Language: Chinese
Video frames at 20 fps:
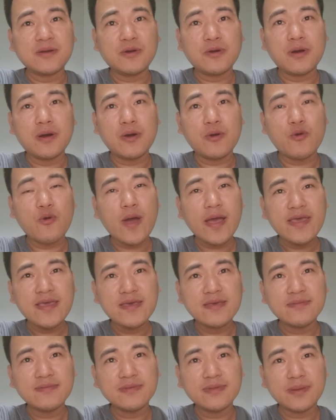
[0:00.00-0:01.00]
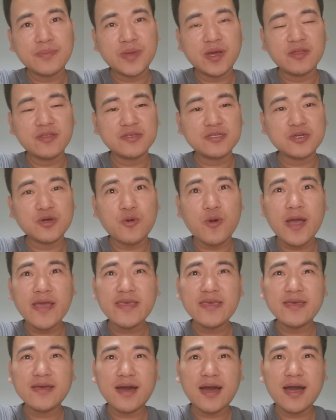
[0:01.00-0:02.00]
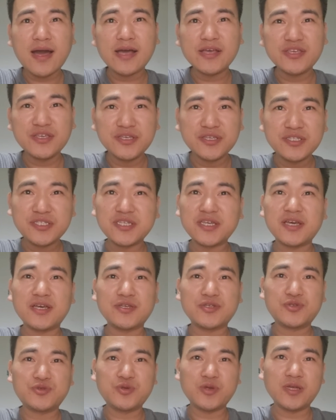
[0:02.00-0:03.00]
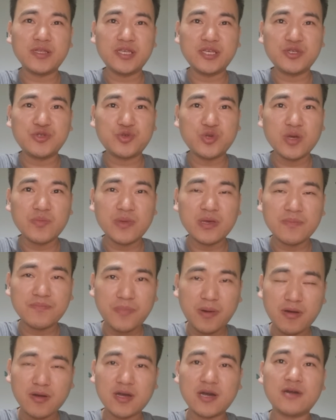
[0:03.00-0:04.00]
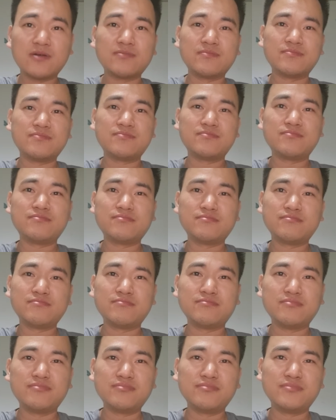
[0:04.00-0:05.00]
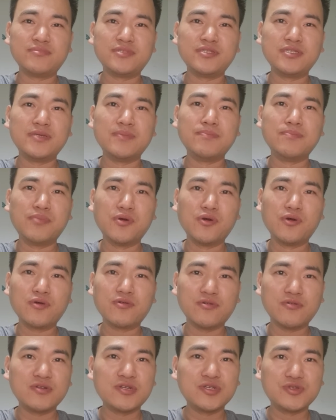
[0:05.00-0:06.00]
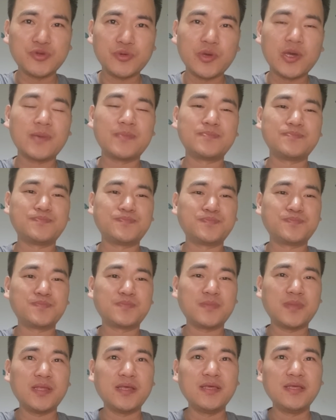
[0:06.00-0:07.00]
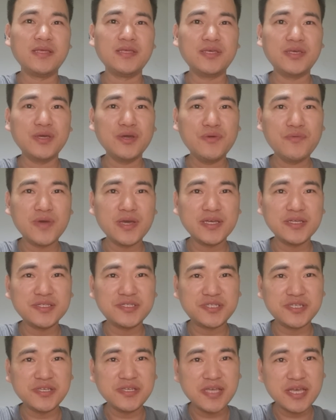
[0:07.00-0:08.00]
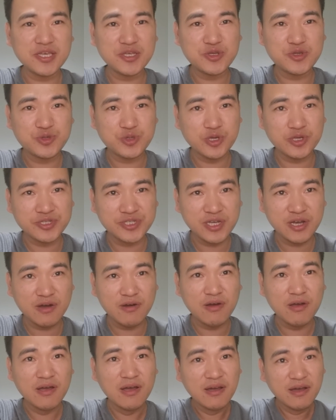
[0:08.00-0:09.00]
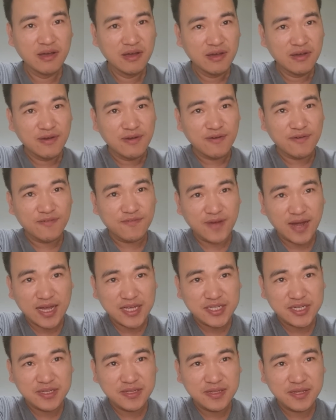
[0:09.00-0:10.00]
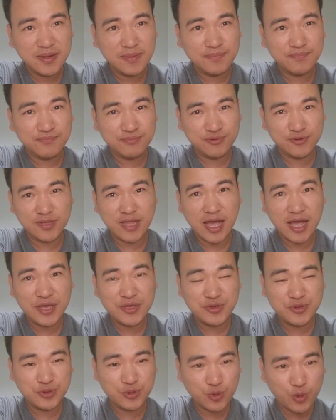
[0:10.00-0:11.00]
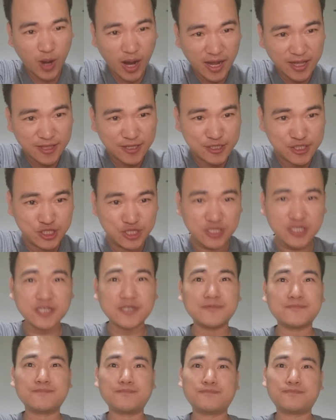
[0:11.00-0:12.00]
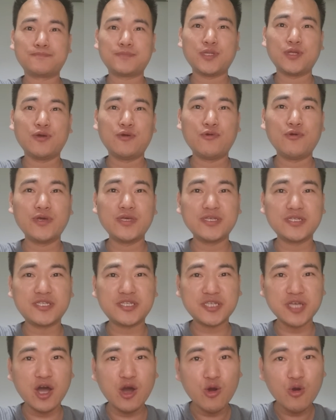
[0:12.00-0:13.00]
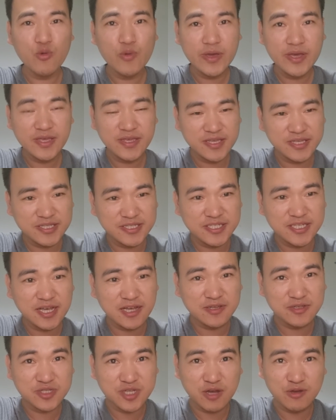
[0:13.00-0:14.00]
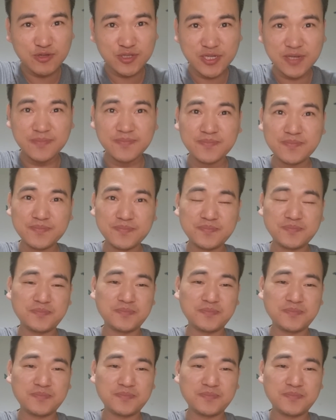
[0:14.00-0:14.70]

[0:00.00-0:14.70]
欢迎的标题是欢迎二一届学弟学妹报考宁波工程学院，因为今年学校发生了不太愉快的事情，会稍微影响招生。